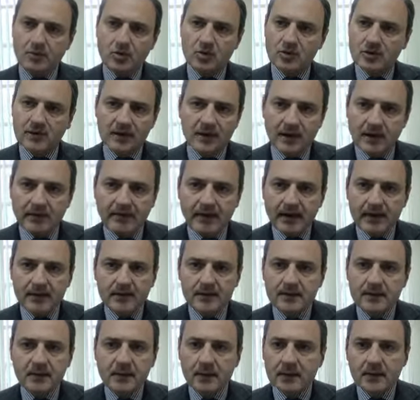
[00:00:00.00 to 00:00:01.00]
porterà
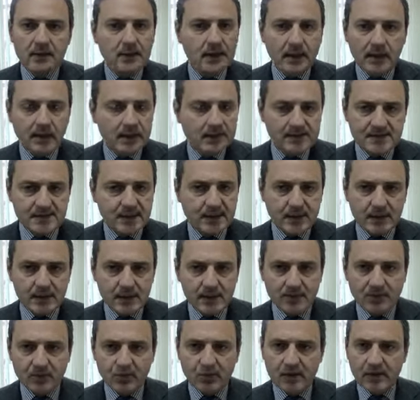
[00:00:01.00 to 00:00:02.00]
avanti delle
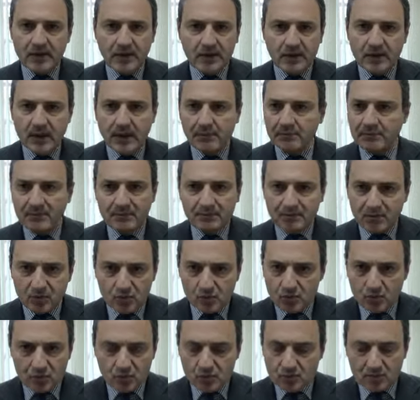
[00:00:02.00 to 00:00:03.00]
sedi poi
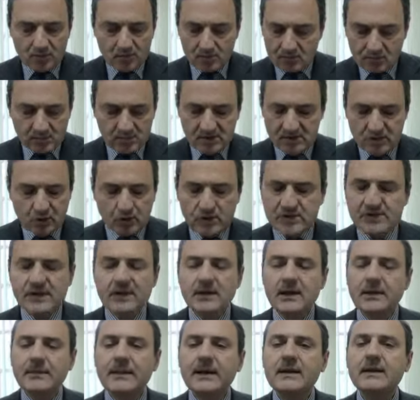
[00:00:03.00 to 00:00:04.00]
più
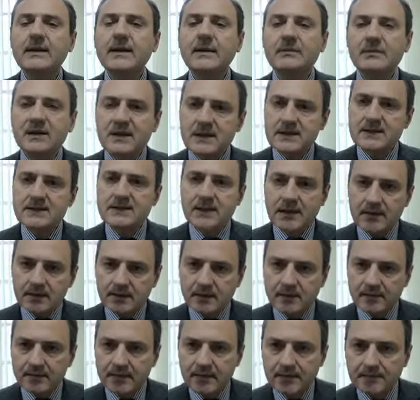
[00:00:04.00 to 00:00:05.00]
squisitamente
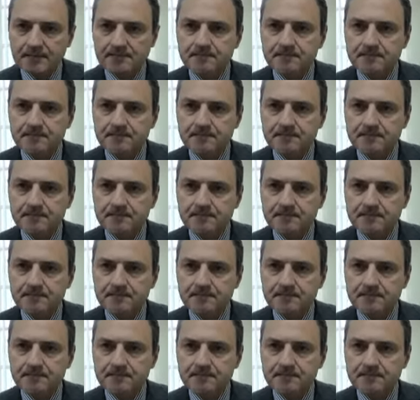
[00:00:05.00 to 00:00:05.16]
amministrative.